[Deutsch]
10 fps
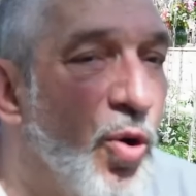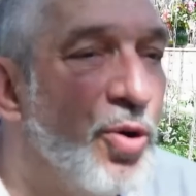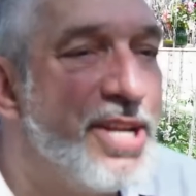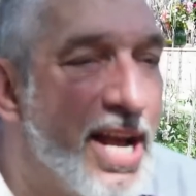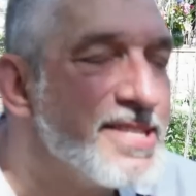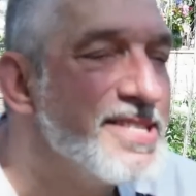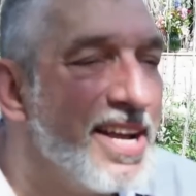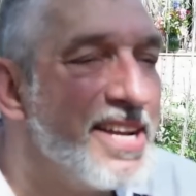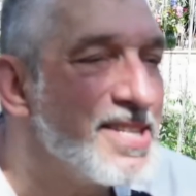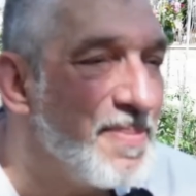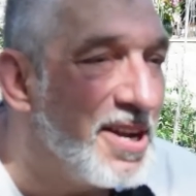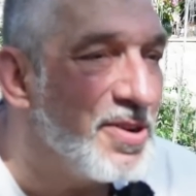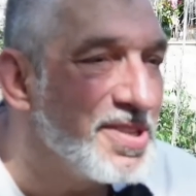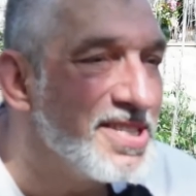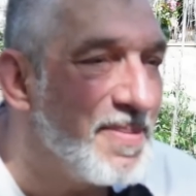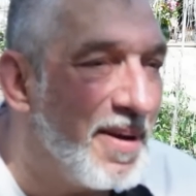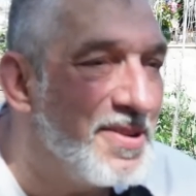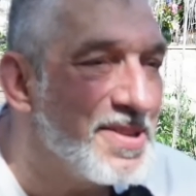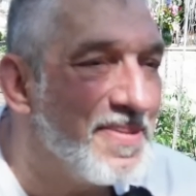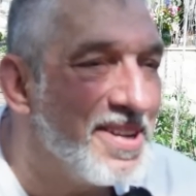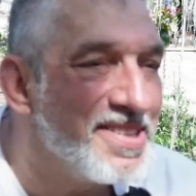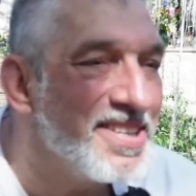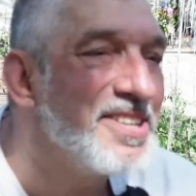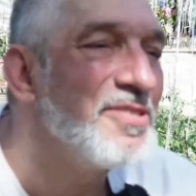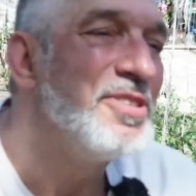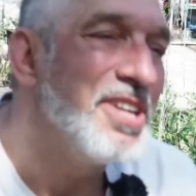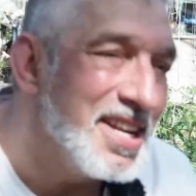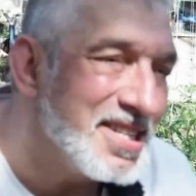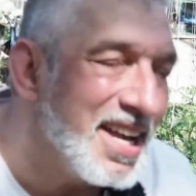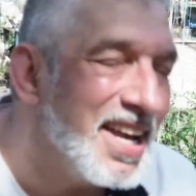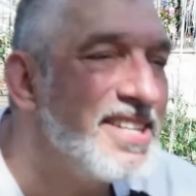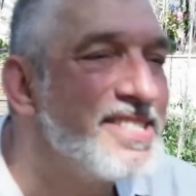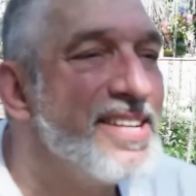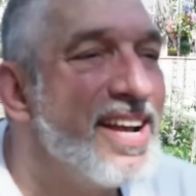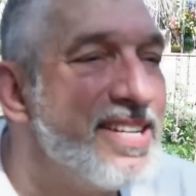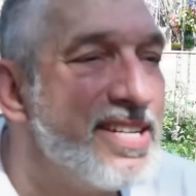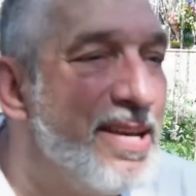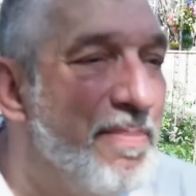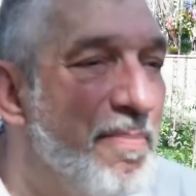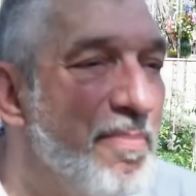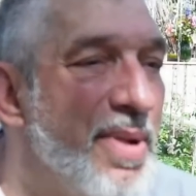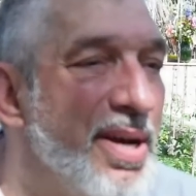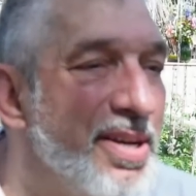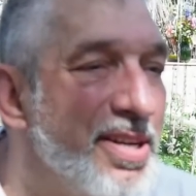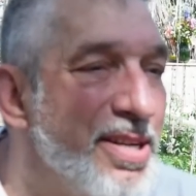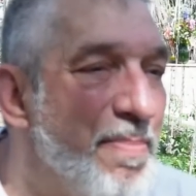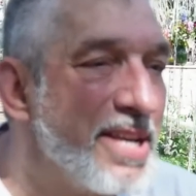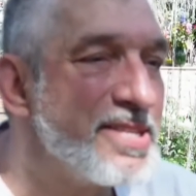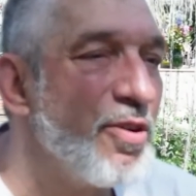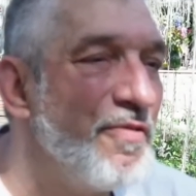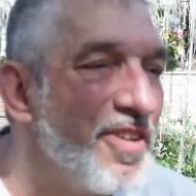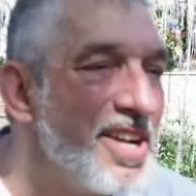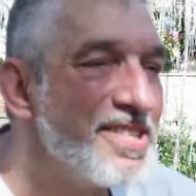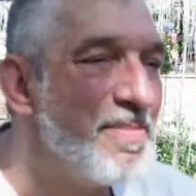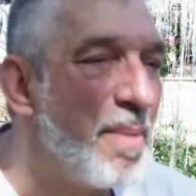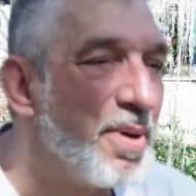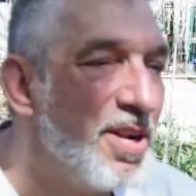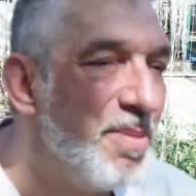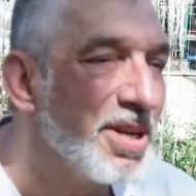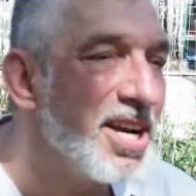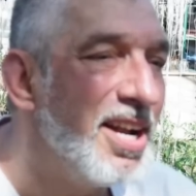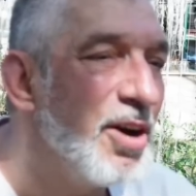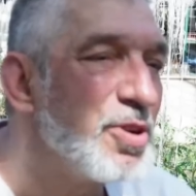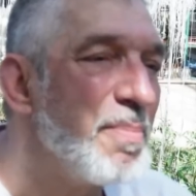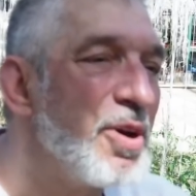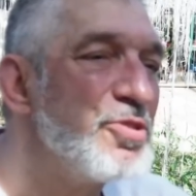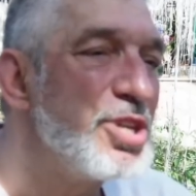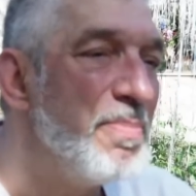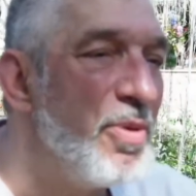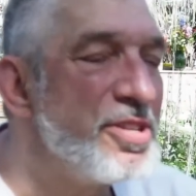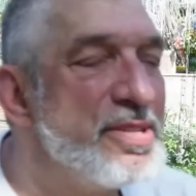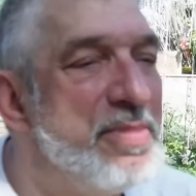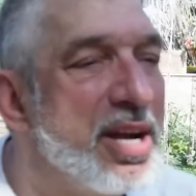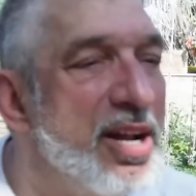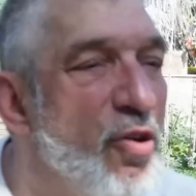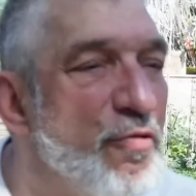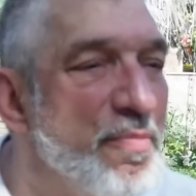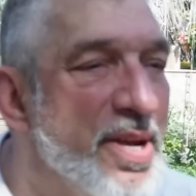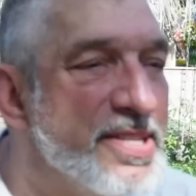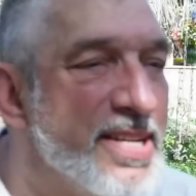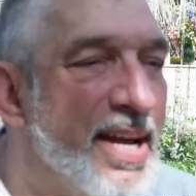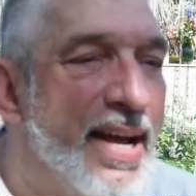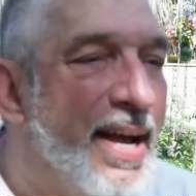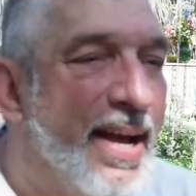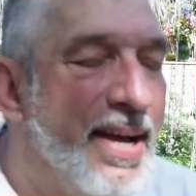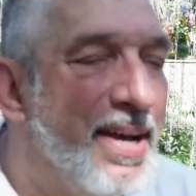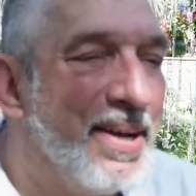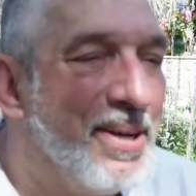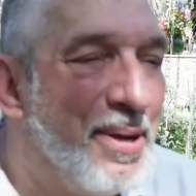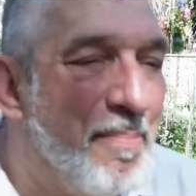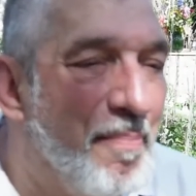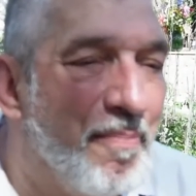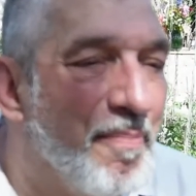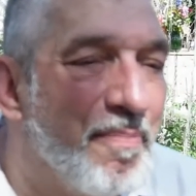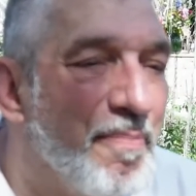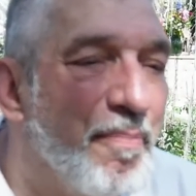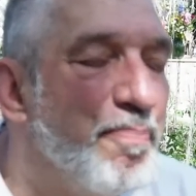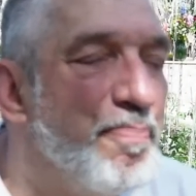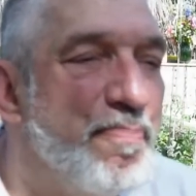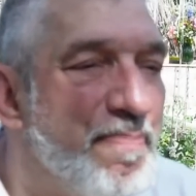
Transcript: und jetzt seit 2022 und erst recht seitdem äh, die Pressekonferenz im April mit Karl Lauterbach und Cem Özdemir gelaufen ist, äh, ähm,